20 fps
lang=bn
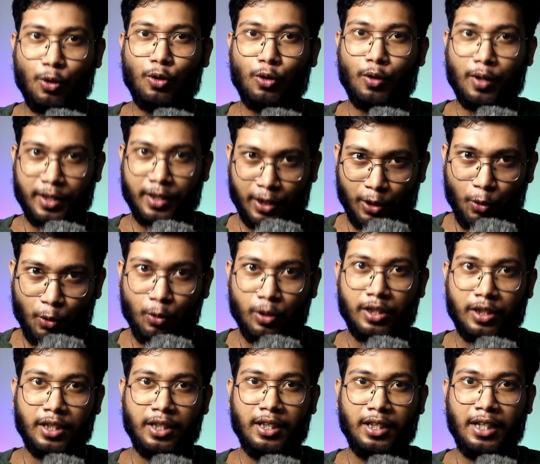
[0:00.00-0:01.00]
সুড়ঙ্গটা সে
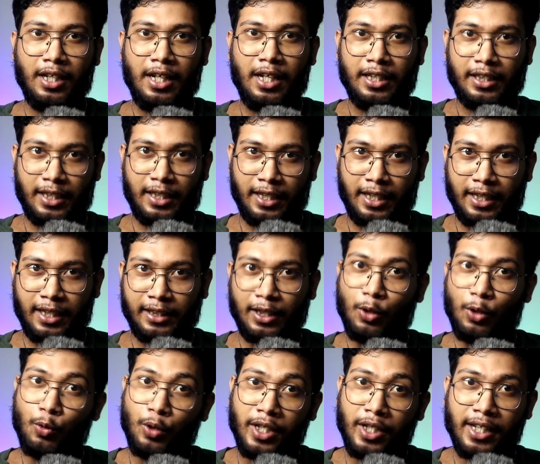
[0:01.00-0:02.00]
খুঁড়ছে সেটাকে সে
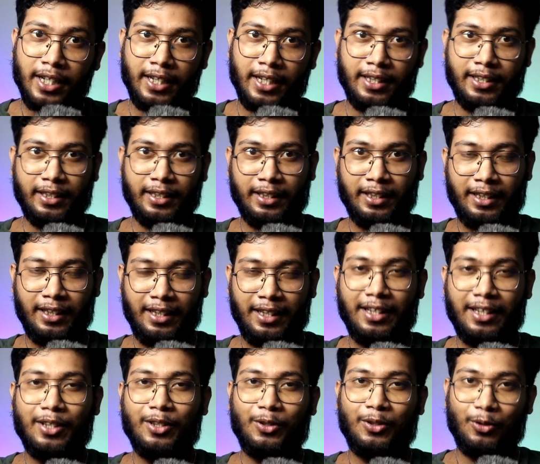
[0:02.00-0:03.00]
লুকিয়ে রেখেছে
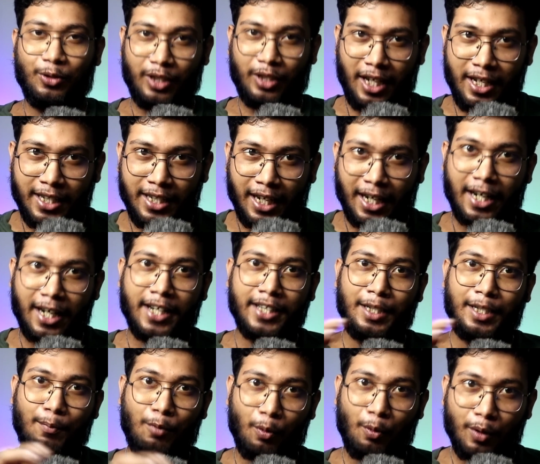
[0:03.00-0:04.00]
তো সেই
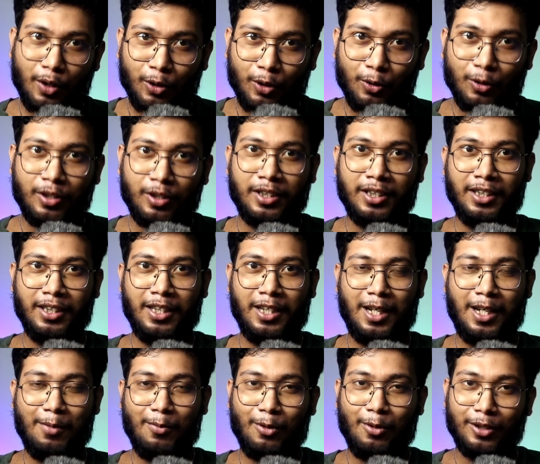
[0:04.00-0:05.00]
জায়গাটায় সে প্রবেশ করছে
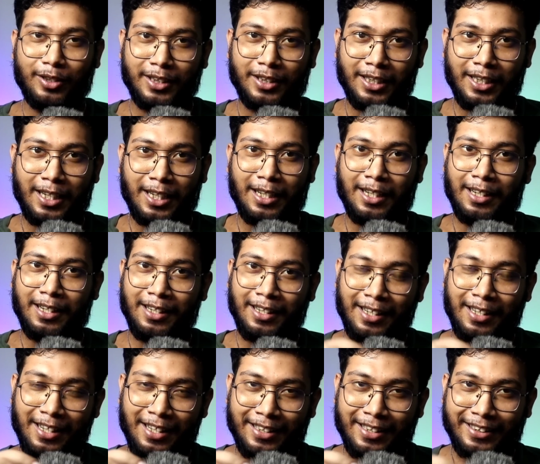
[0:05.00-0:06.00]
এবং সে একটা
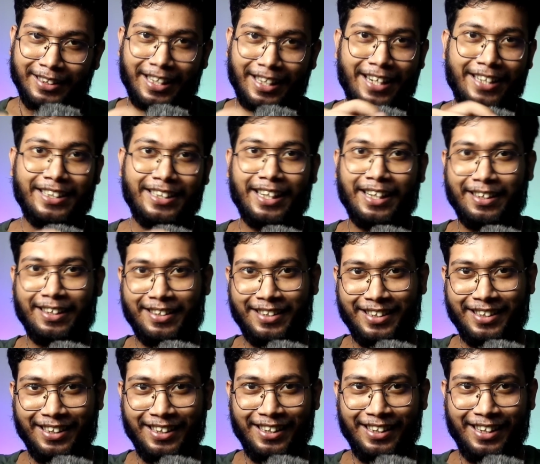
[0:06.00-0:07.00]
সিগারেট
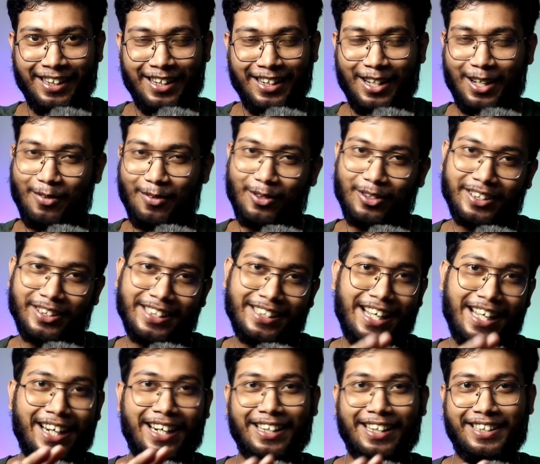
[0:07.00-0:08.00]
জ্বালাচ্ছে এবং সে
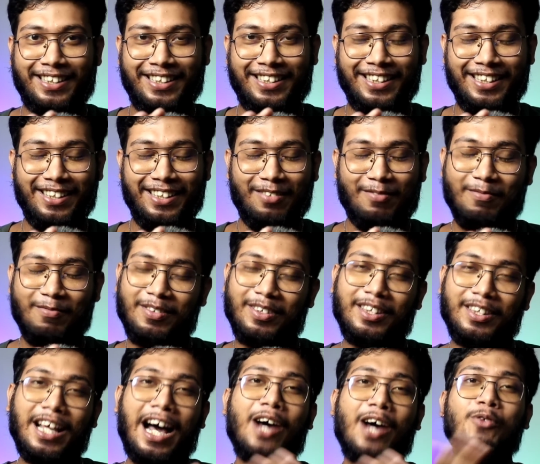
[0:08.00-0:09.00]
তাকাচ্ছে
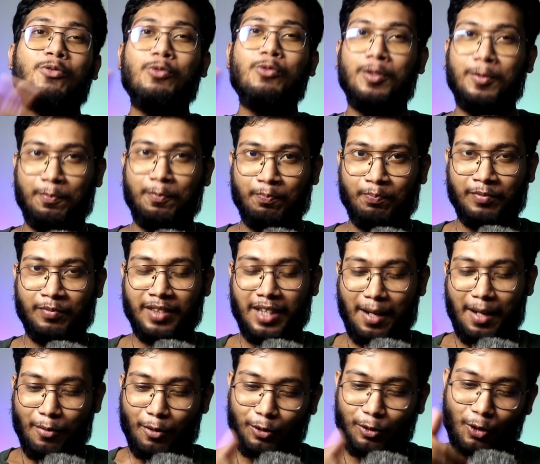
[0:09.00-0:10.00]
দারুণ
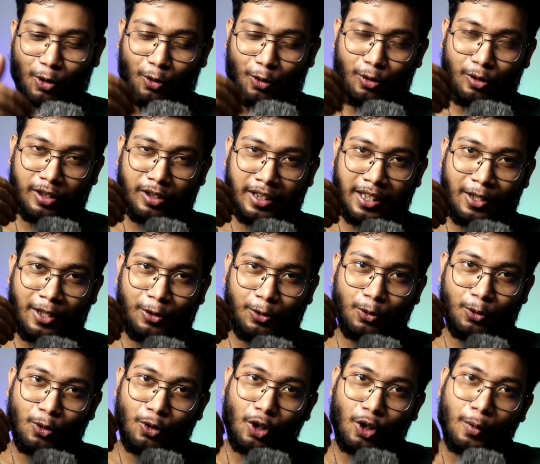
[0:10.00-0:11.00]
এবং যখন সে
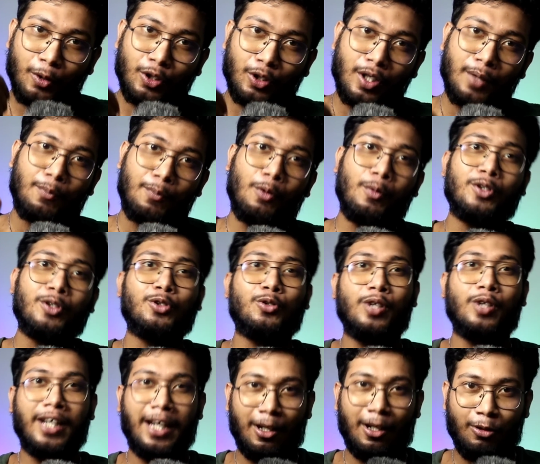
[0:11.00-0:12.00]
সুড়ঙ্গর ভেতরে প্রবেশ
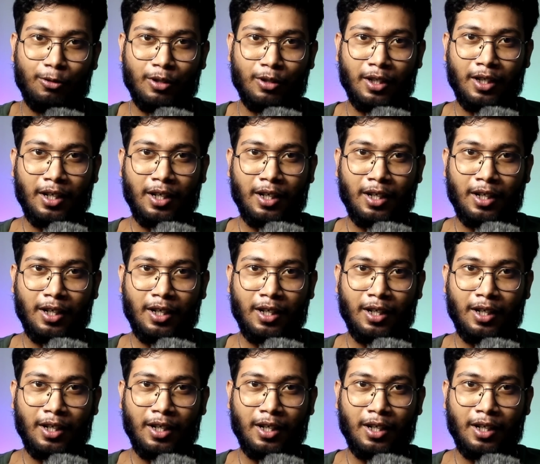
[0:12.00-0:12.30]
করে গেল